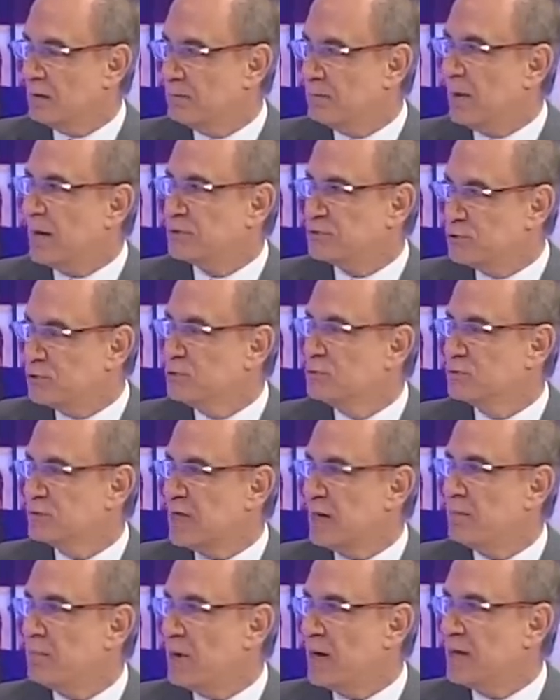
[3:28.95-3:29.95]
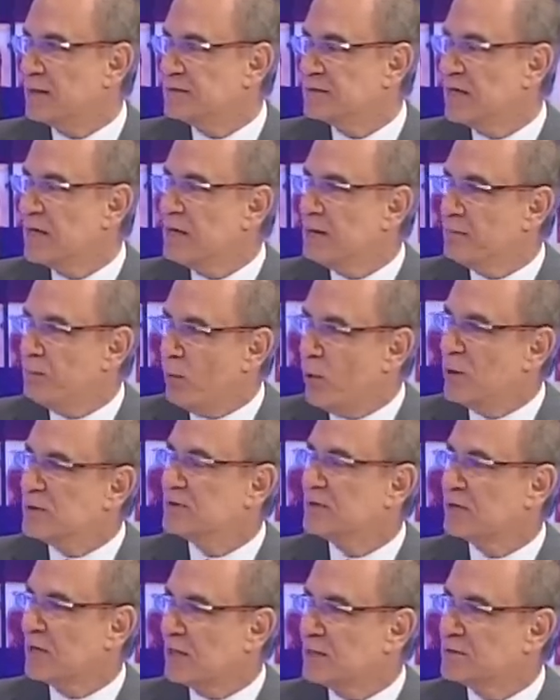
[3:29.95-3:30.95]
partidos da base,
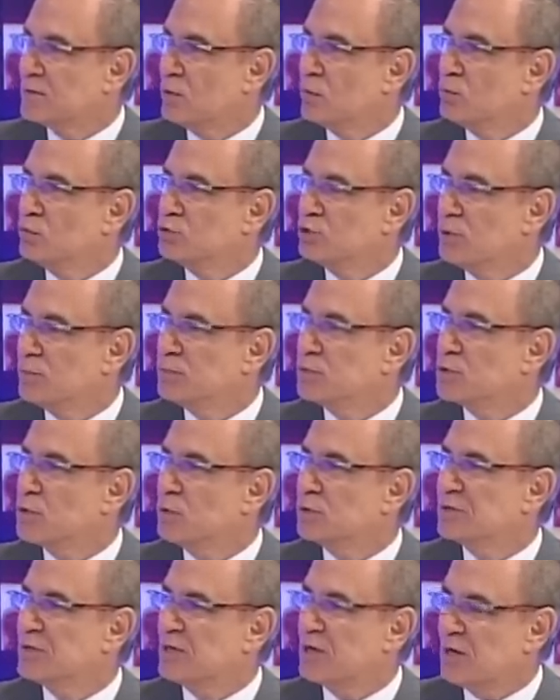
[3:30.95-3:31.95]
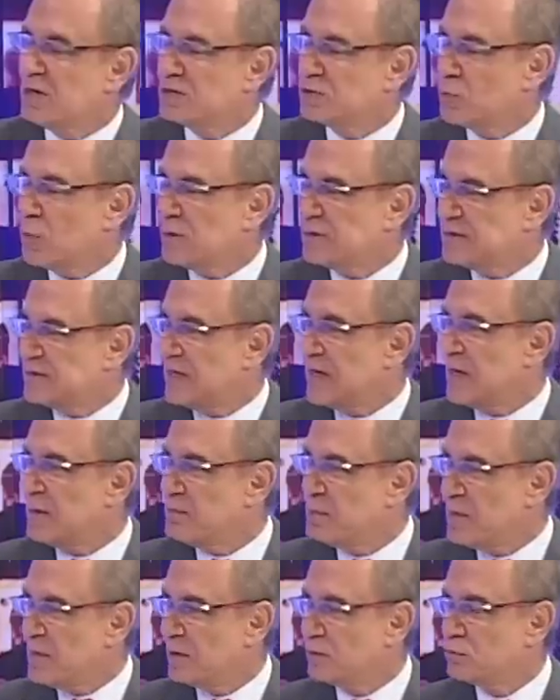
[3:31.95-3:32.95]
possa trazer algum tipo de consequência, um
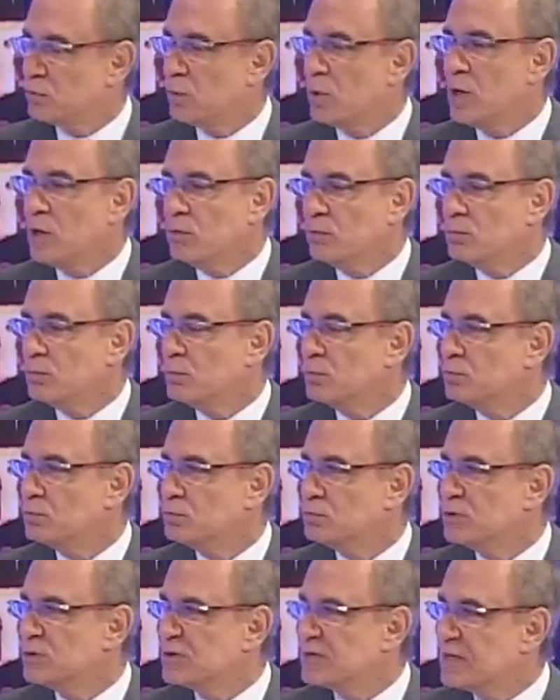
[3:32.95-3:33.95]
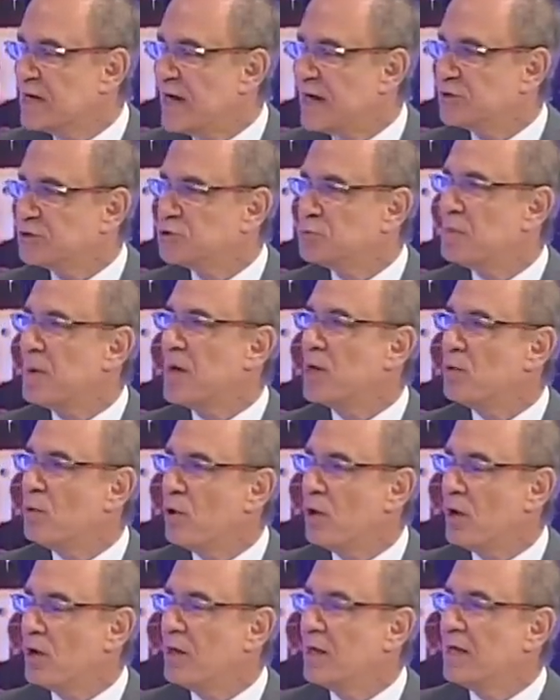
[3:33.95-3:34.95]
acirramento, um, um desgaste
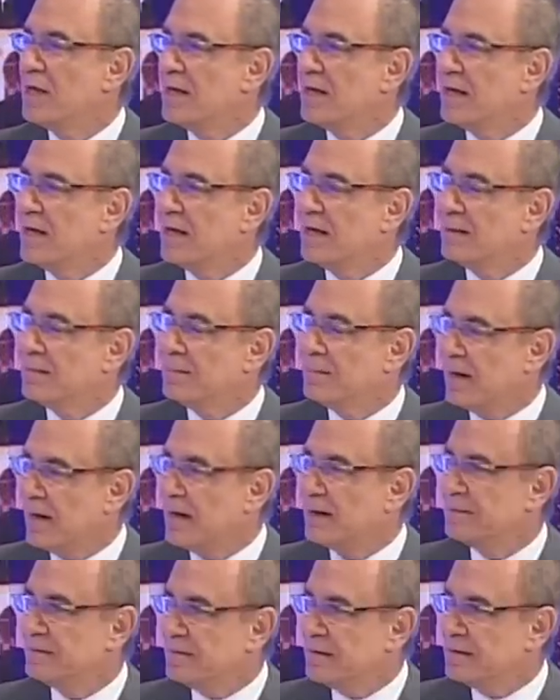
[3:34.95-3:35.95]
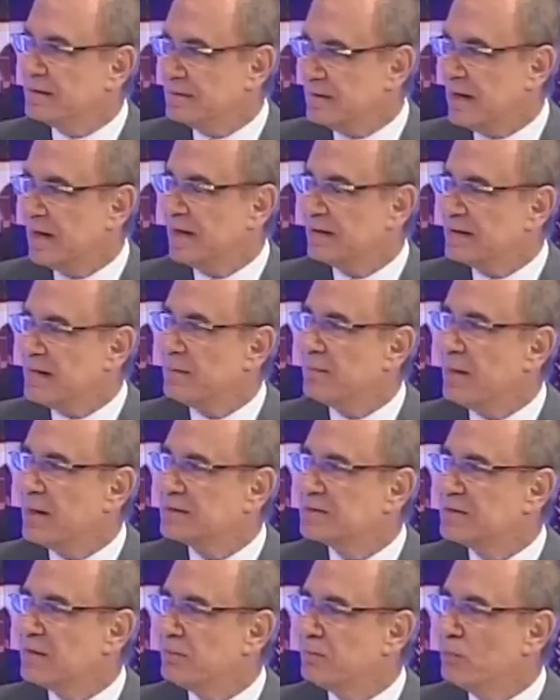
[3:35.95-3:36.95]
maior é, da, da, da,
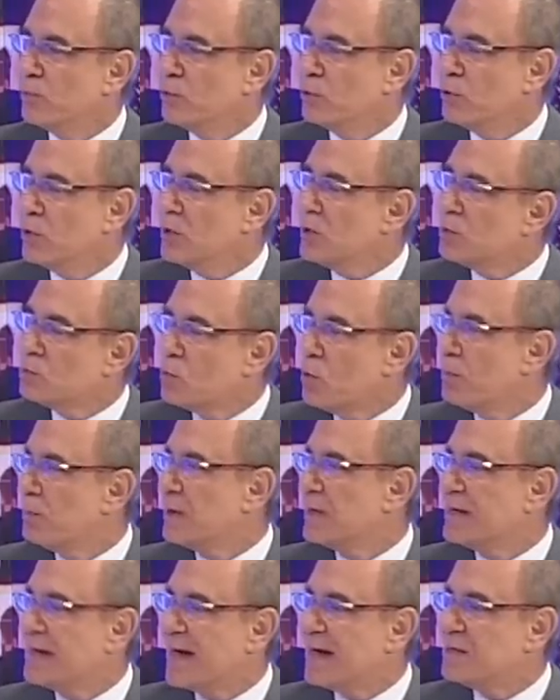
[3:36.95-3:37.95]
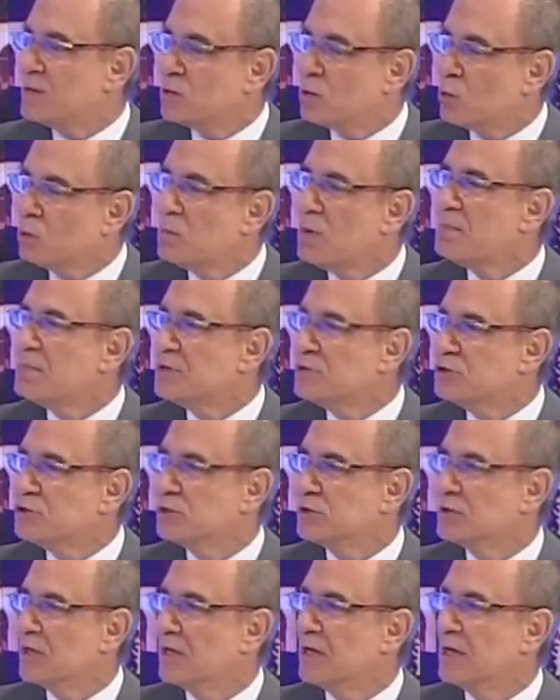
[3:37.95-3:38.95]
base de apoio e complicar em alguma
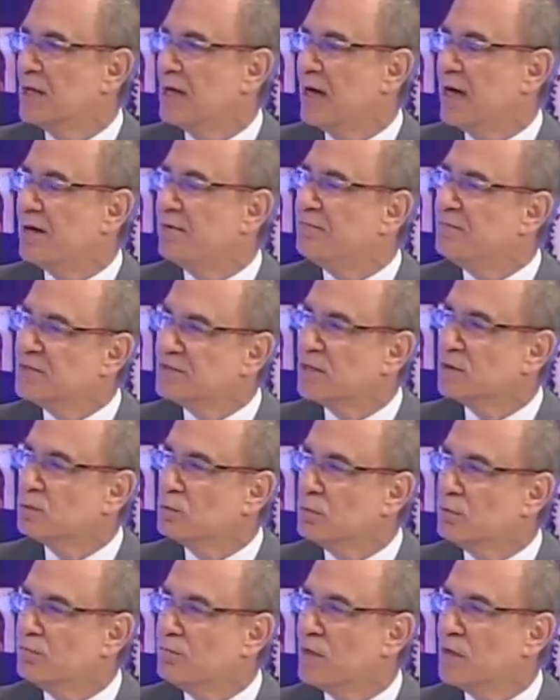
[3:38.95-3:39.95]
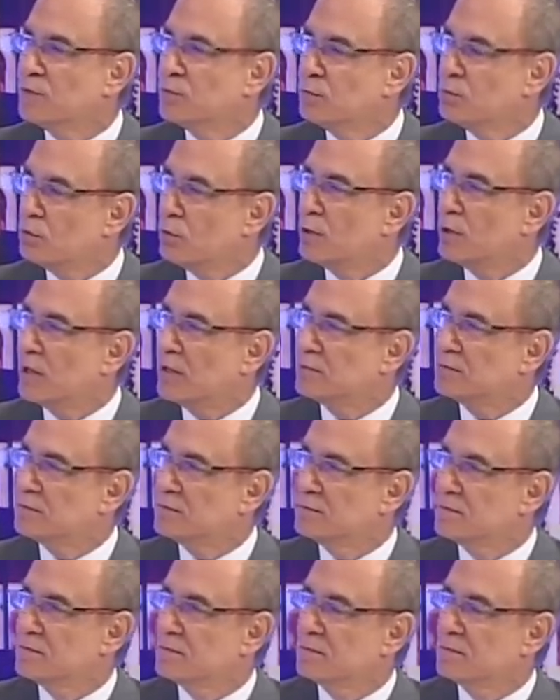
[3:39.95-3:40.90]
medida a vida do governo no Congresso?